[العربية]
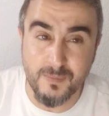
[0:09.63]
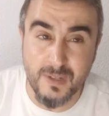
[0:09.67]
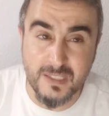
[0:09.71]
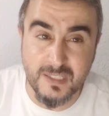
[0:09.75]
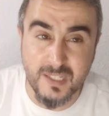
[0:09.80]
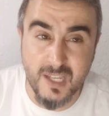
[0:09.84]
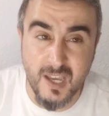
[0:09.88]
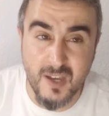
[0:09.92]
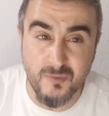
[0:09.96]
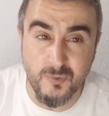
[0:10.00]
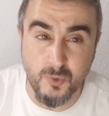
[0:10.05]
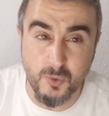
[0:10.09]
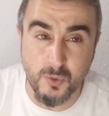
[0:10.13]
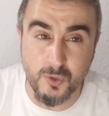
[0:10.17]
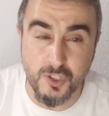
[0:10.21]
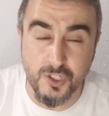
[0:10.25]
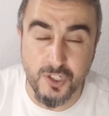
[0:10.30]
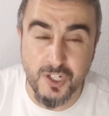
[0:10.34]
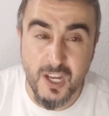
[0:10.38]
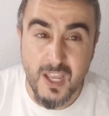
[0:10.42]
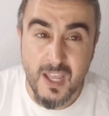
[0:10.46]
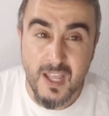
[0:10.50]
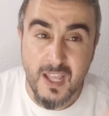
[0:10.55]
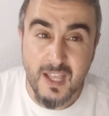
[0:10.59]
ما
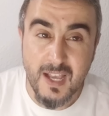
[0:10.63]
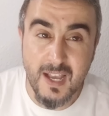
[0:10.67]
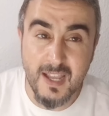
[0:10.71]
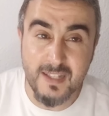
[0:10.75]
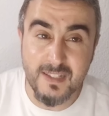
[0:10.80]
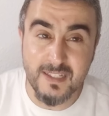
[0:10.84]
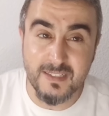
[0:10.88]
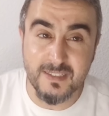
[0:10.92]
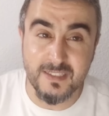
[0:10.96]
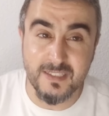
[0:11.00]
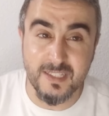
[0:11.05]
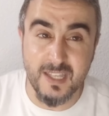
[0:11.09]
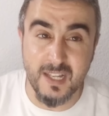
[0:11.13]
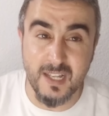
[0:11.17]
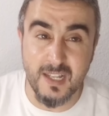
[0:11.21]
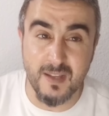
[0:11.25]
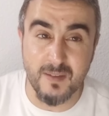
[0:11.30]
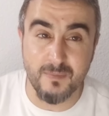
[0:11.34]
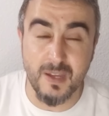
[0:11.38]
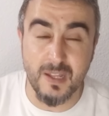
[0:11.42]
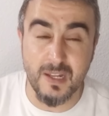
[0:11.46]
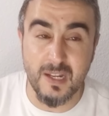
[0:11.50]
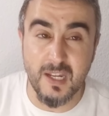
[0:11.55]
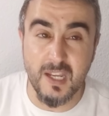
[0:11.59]
تخافوش غادي
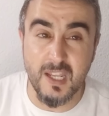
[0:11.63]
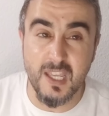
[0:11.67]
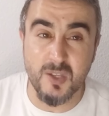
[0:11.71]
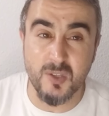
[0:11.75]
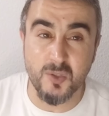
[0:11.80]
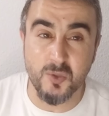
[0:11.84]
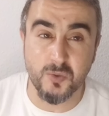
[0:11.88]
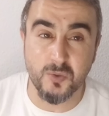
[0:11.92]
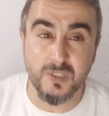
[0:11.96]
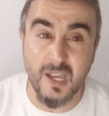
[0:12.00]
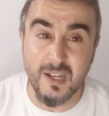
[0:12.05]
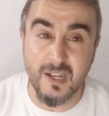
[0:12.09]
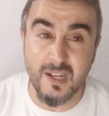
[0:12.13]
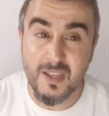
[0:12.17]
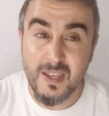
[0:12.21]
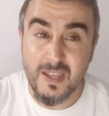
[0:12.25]
نتكلم على الانجريسو